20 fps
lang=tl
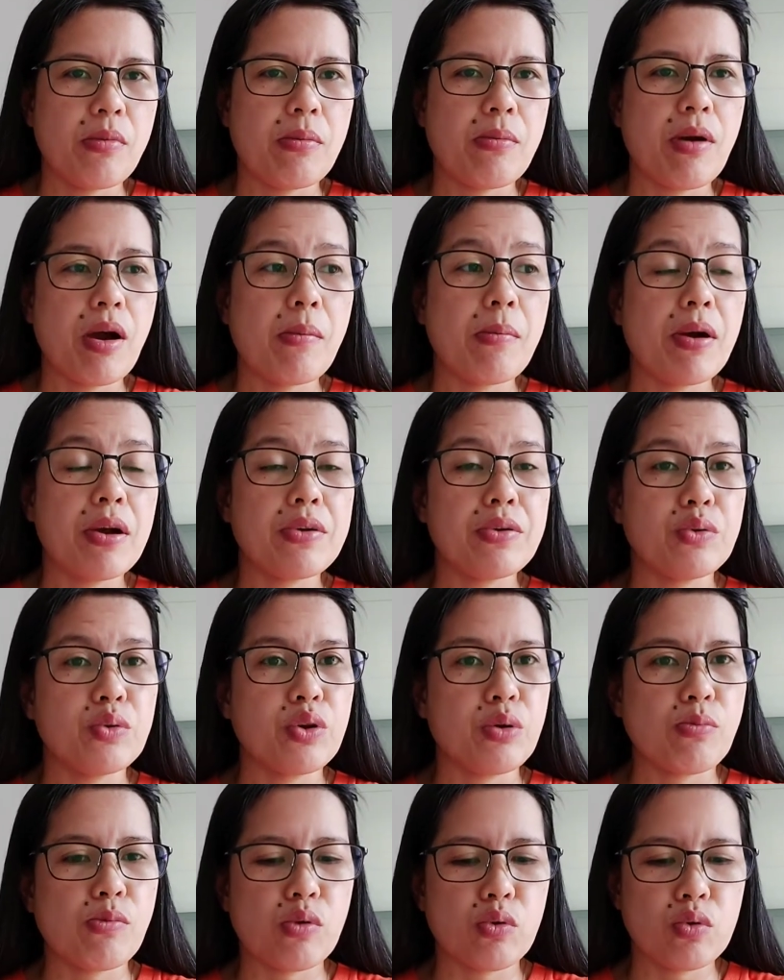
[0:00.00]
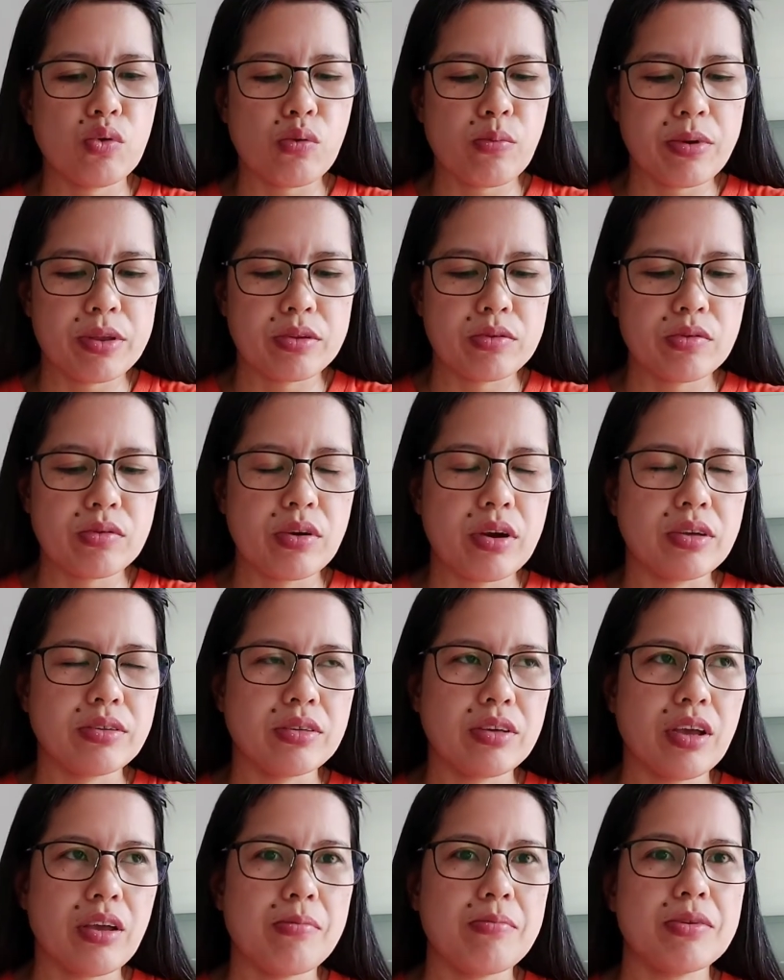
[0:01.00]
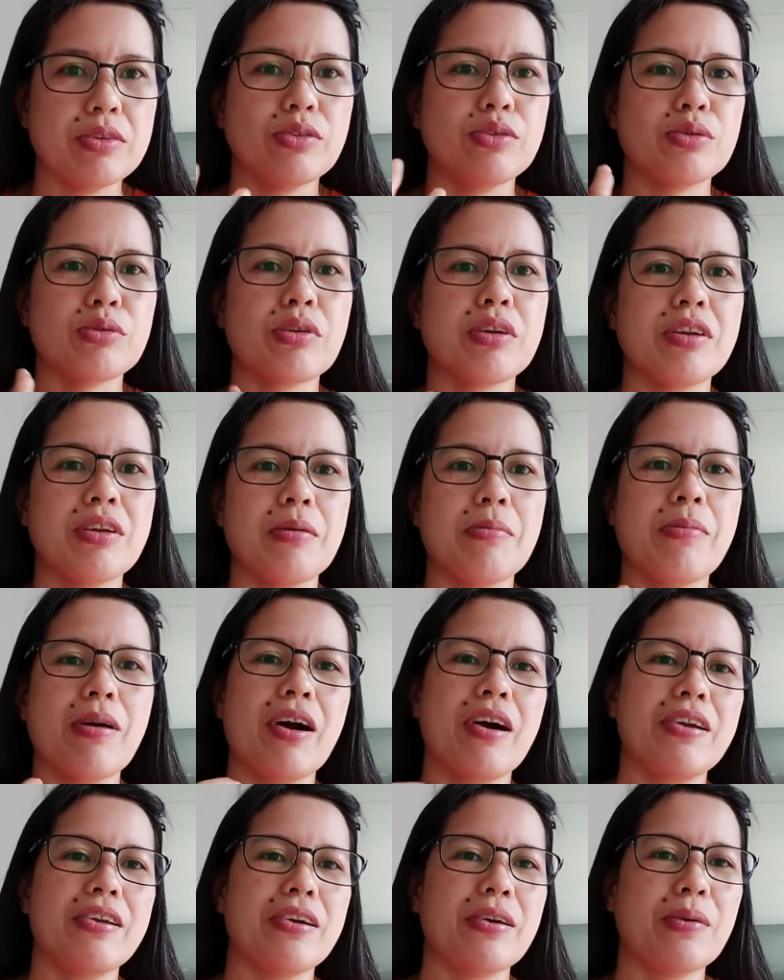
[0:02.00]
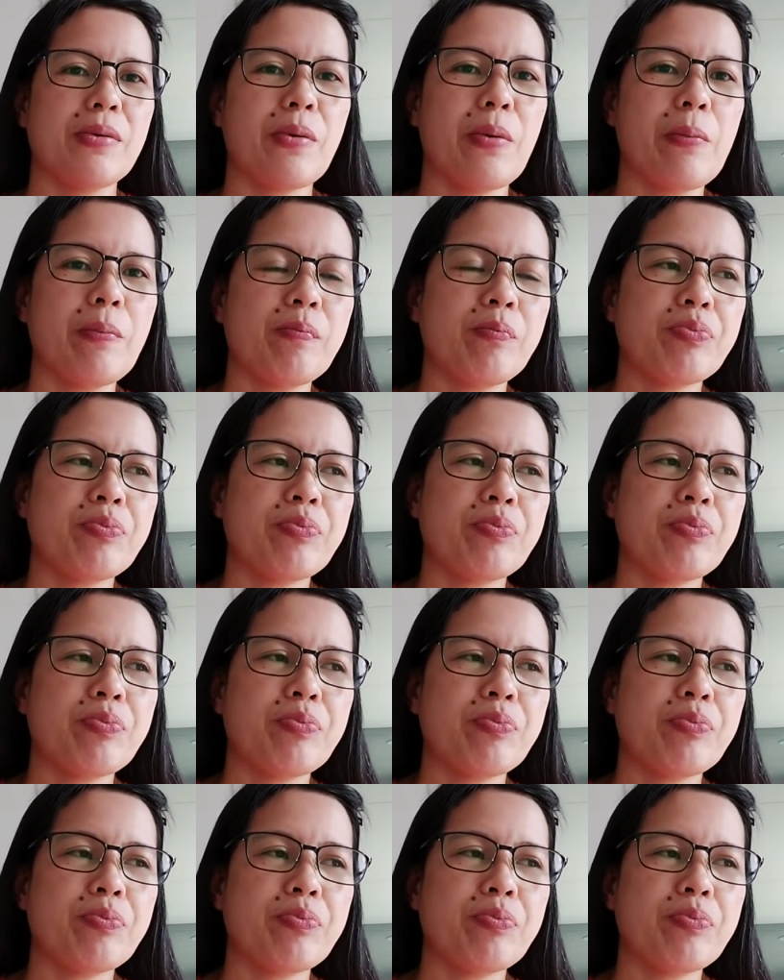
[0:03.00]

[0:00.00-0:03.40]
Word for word: Mababa yung hemoglobin ko guys, kaya medyo kinabahan ako.